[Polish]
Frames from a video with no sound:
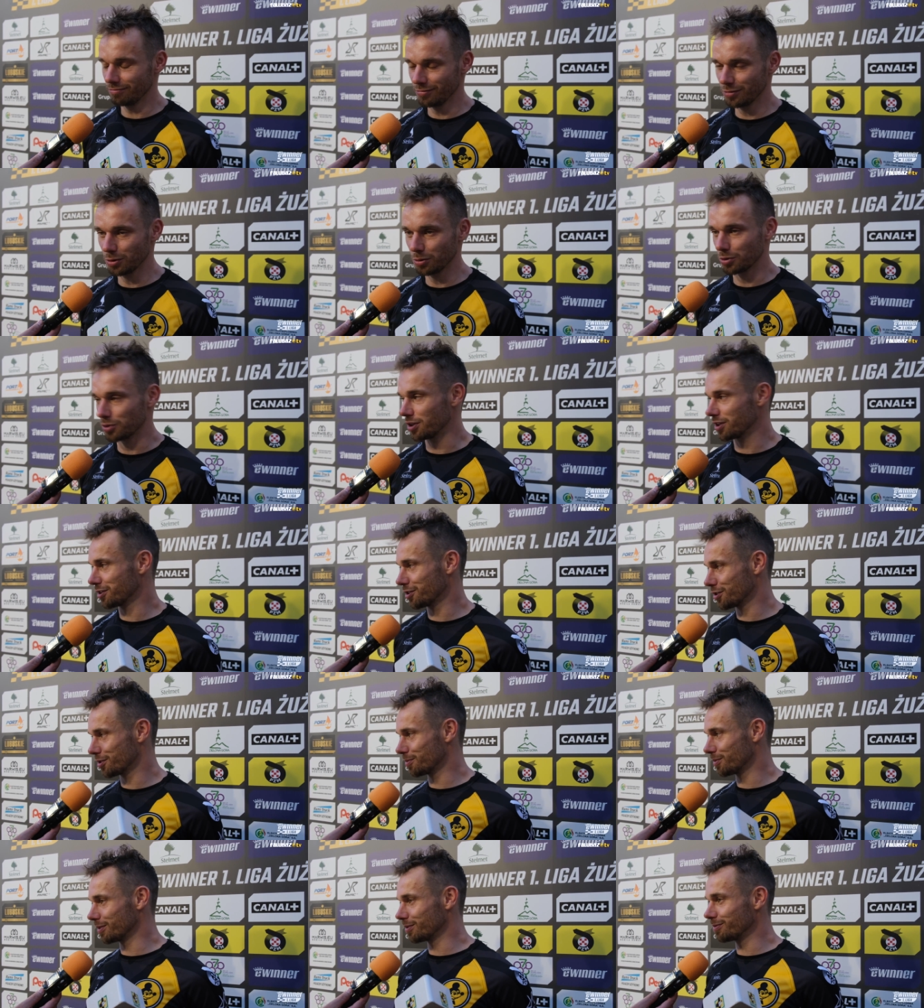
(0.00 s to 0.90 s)
cóż,
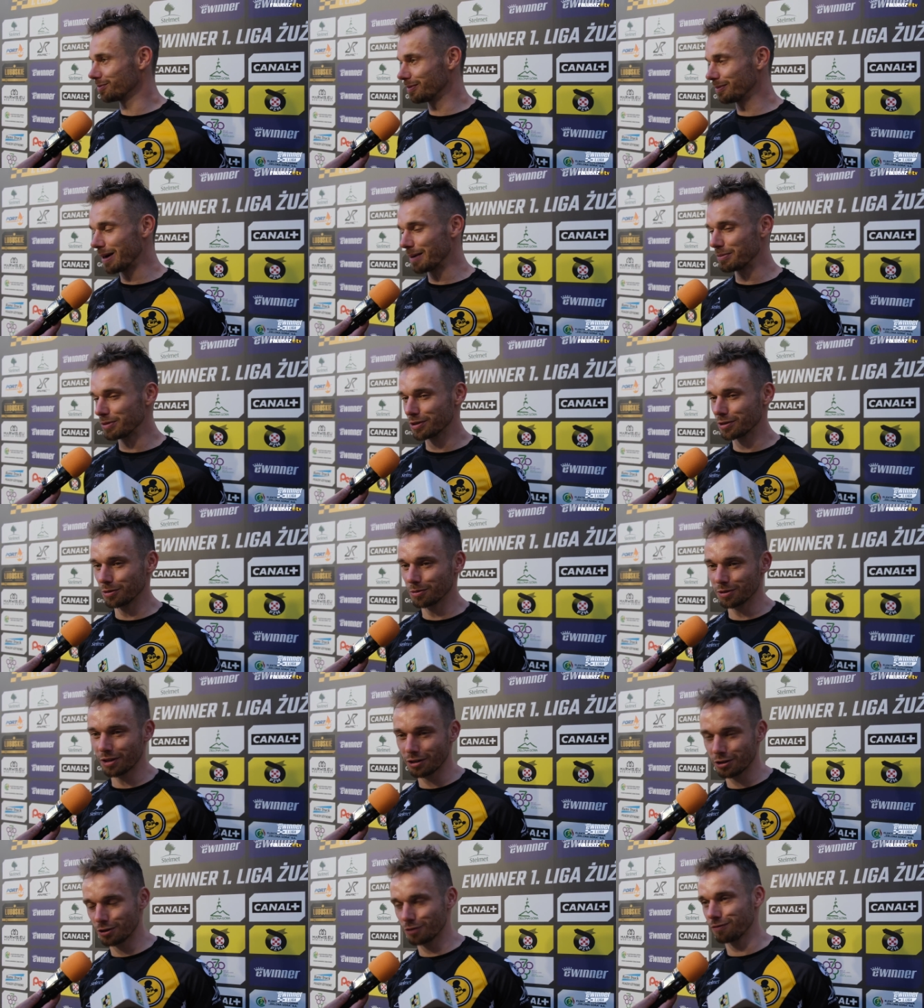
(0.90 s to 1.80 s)
jesteśmy, mamy z tą
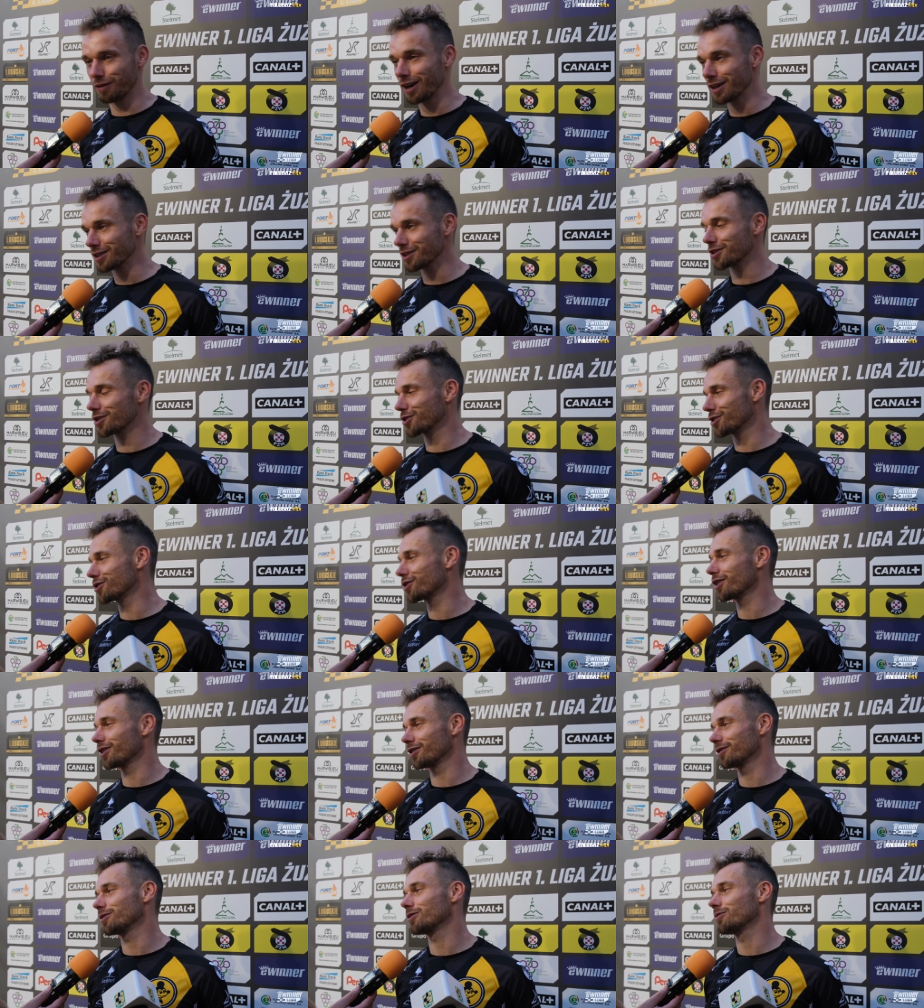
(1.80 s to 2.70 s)
satysfakcję, że
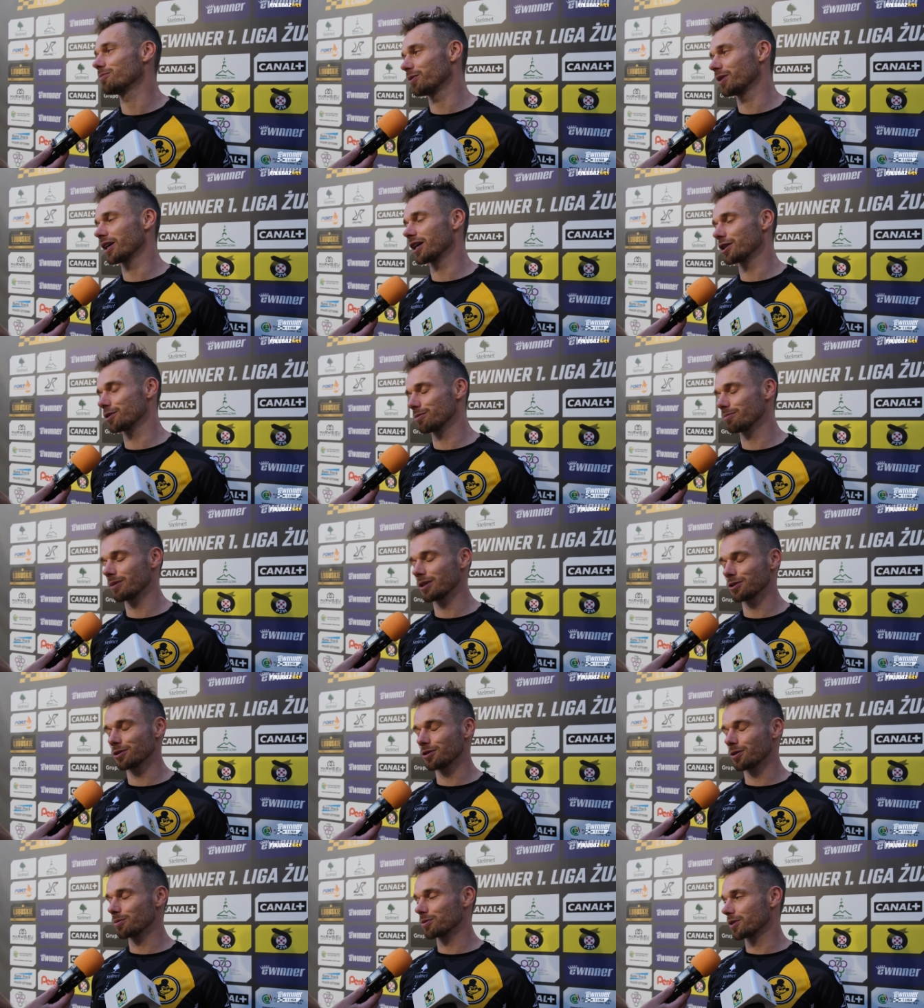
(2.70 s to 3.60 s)
dzisiaj pojechaliśmy
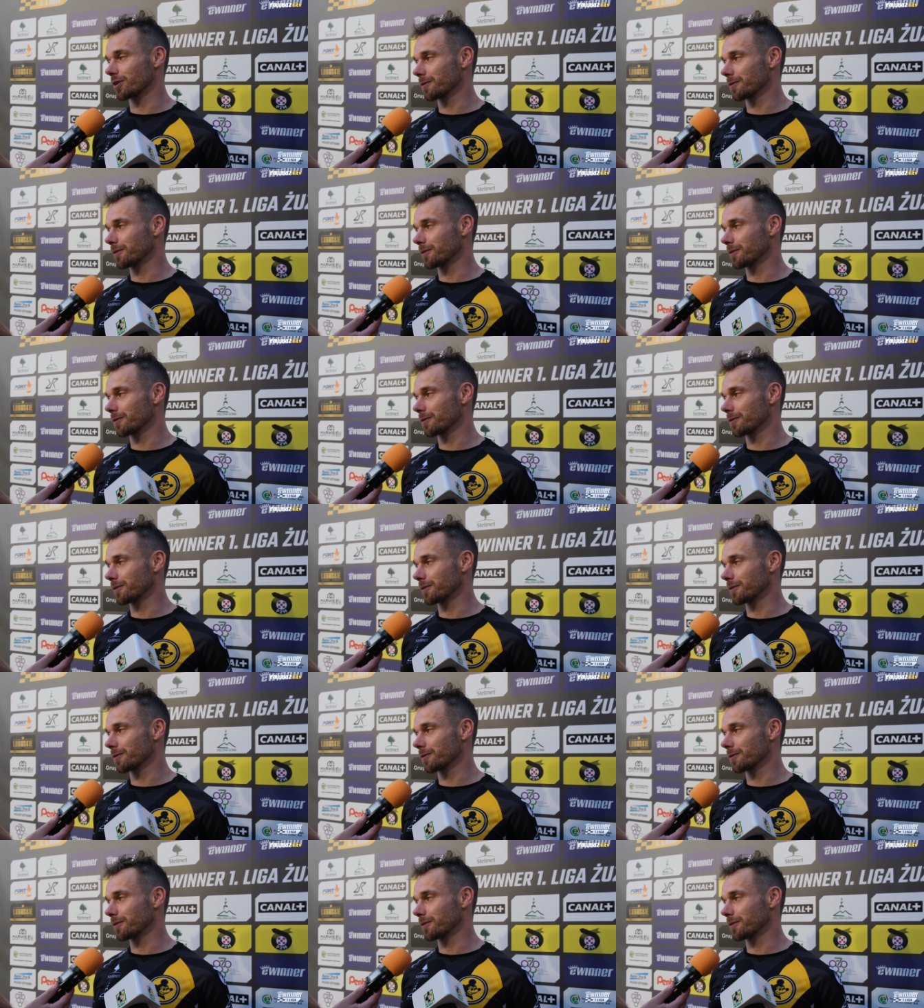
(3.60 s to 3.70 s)
bardzo dobrze.